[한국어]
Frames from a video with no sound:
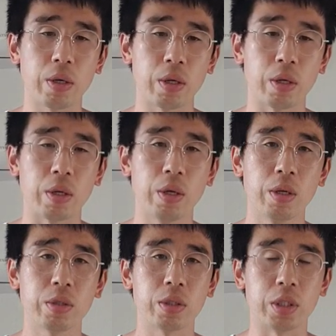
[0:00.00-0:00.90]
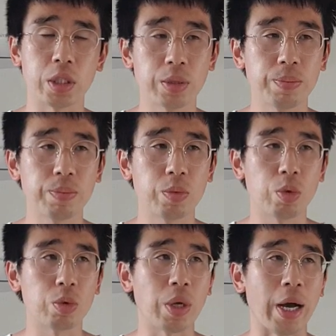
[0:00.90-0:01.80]
예,
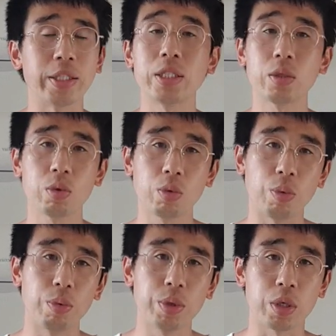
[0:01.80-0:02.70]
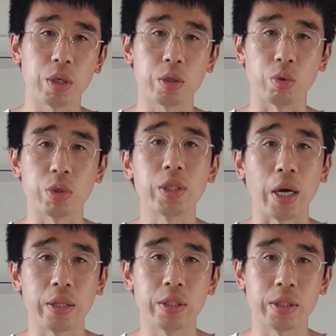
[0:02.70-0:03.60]
지금도 아직도 몸이 그렇게 좋진
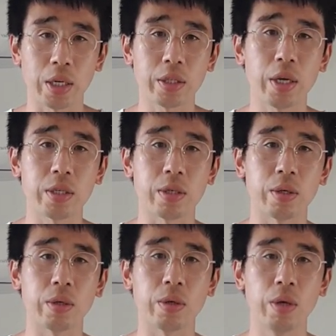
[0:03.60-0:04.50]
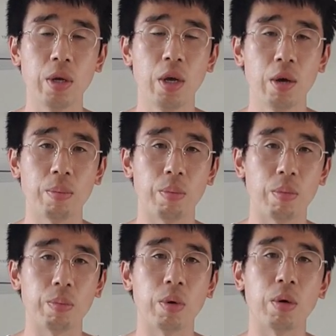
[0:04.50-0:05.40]
않는 상태에서
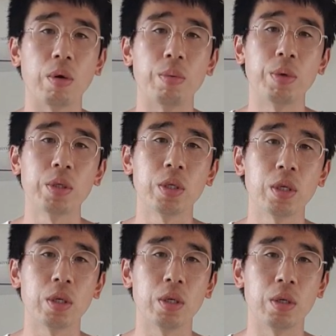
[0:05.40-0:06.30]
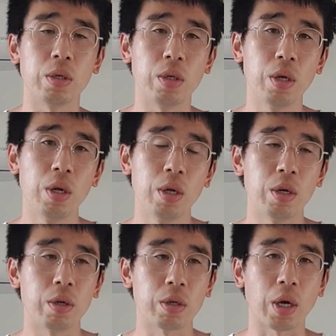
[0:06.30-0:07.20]
뭐 어머니를
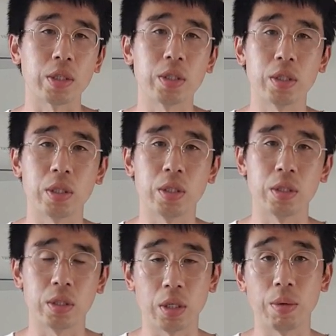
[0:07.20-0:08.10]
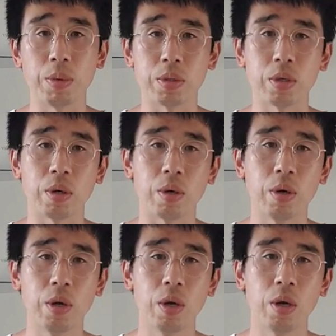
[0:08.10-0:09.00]
이렇게 같이 지내면서
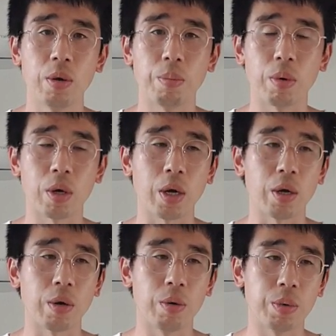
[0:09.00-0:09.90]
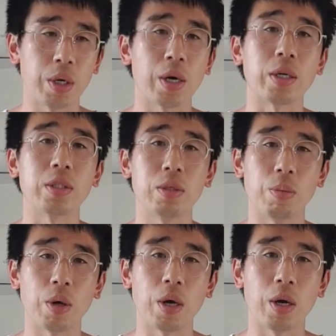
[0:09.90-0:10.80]
뭔가 어머니랑 같이
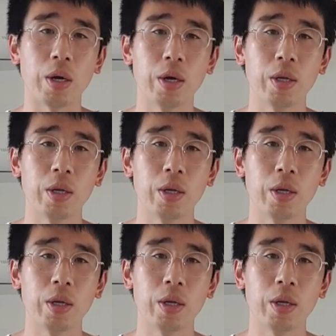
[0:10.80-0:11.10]
뭔가